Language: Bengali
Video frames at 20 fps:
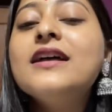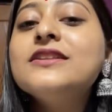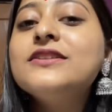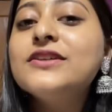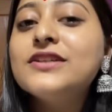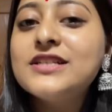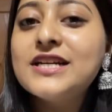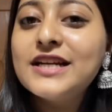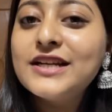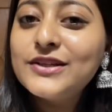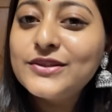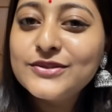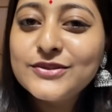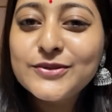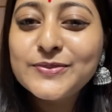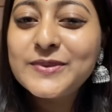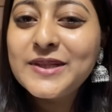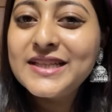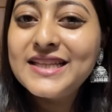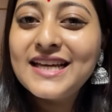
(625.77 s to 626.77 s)
তো সেটাও
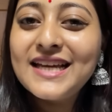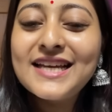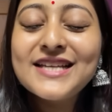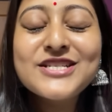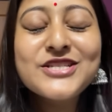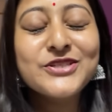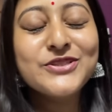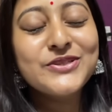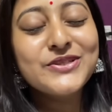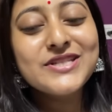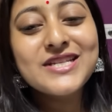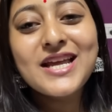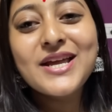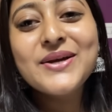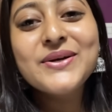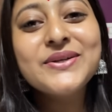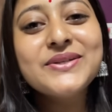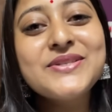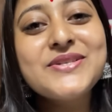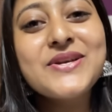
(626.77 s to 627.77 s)
তোমরা দেখেছো তো যাই
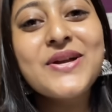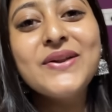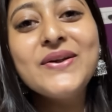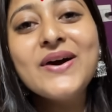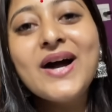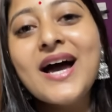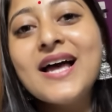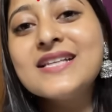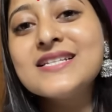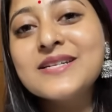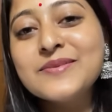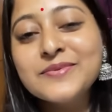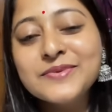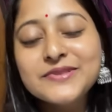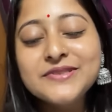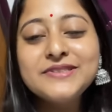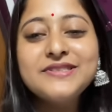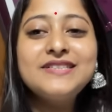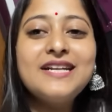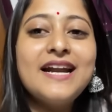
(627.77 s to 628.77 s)
হোক চলো আজকের
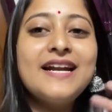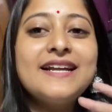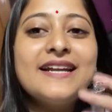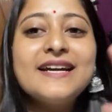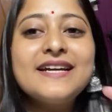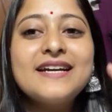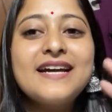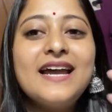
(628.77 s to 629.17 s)
মতো টাটা